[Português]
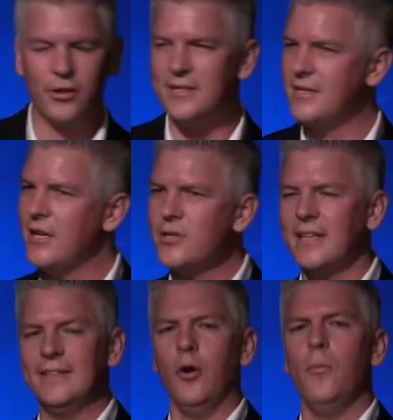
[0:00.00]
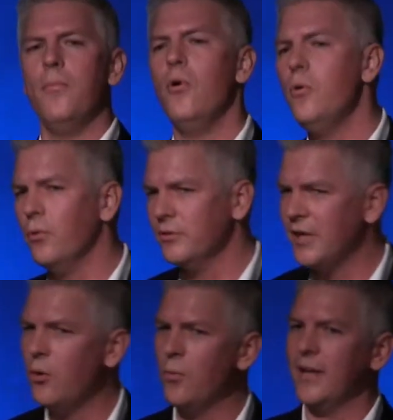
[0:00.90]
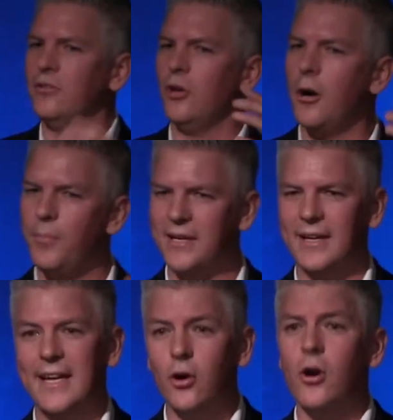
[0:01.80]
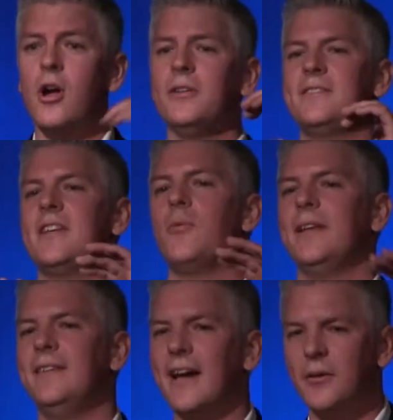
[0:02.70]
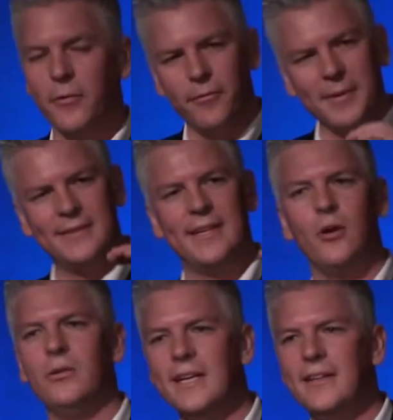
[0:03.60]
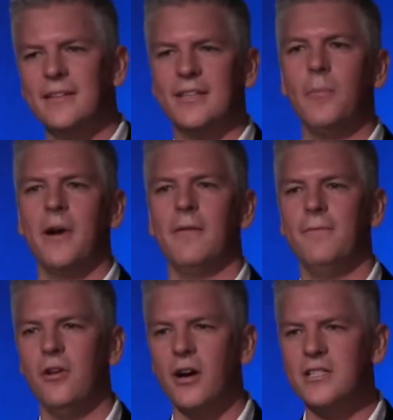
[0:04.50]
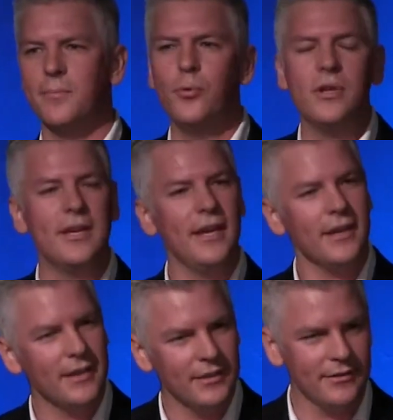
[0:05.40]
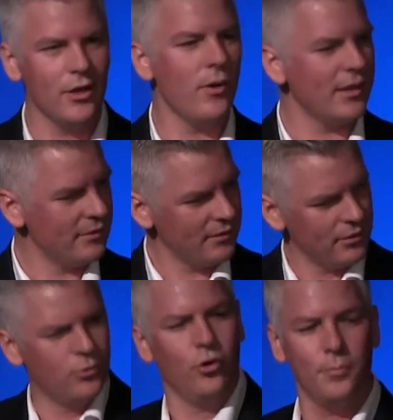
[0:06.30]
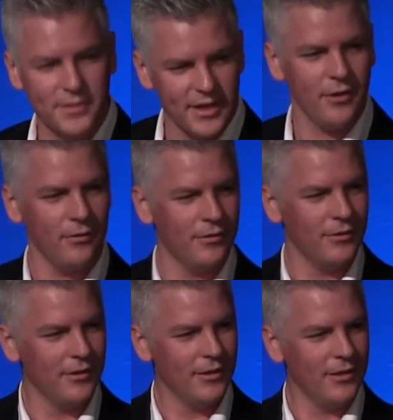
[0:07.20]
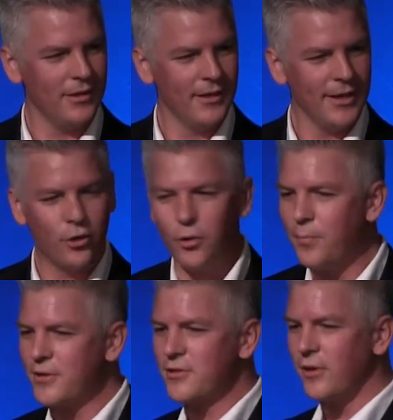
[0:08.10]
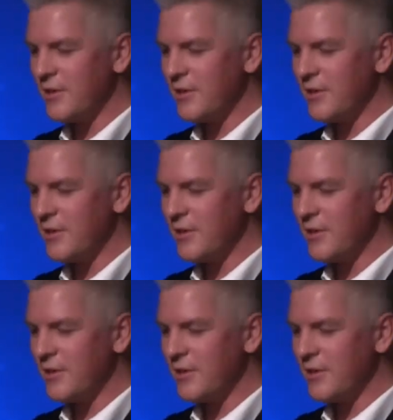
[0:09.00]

esse Deus é tão bom, tão é top, criou céu e terra de uma forma tão linda, tão maravilhosa. Por que então há tanta corrupção? Eu, como pastor,